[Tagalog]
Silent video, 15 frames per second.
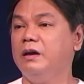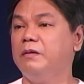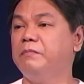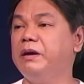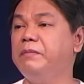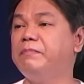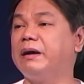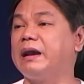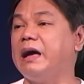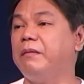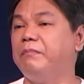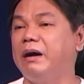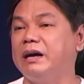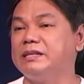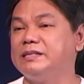May
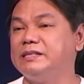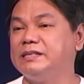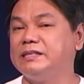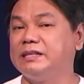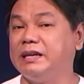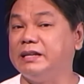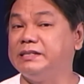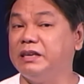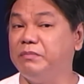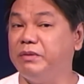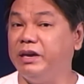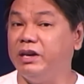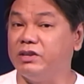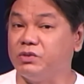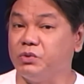barabas kasi
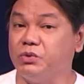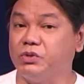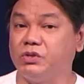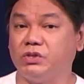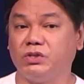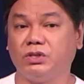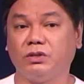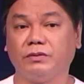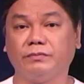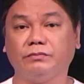may Jesus.